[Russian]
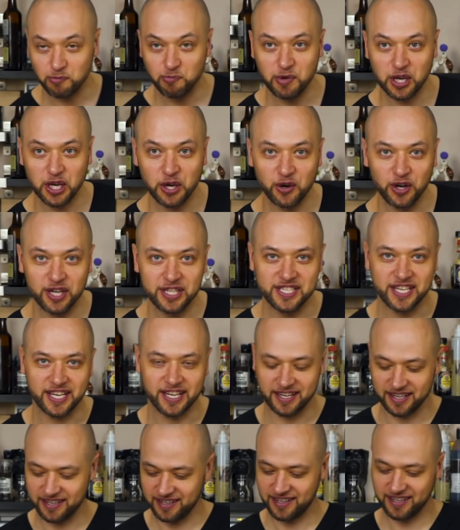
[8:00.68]

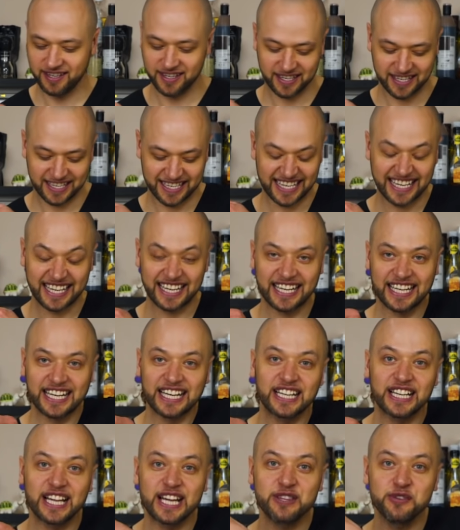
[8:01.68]
берете
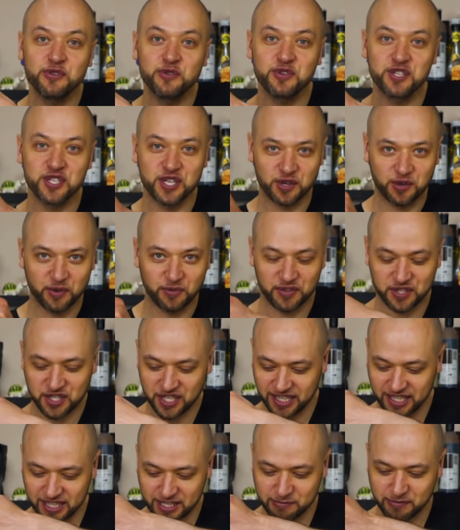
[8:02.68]
холоднющий
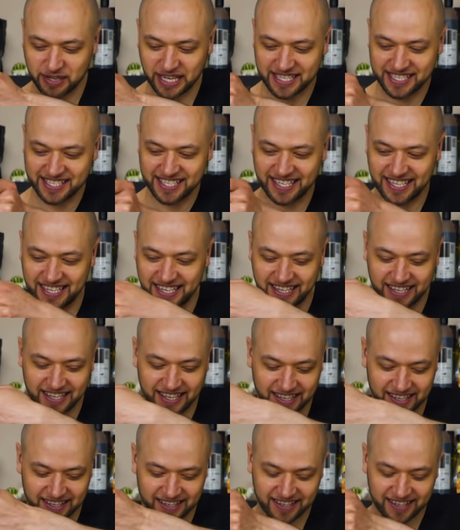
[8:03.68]
кувшин из морозильника.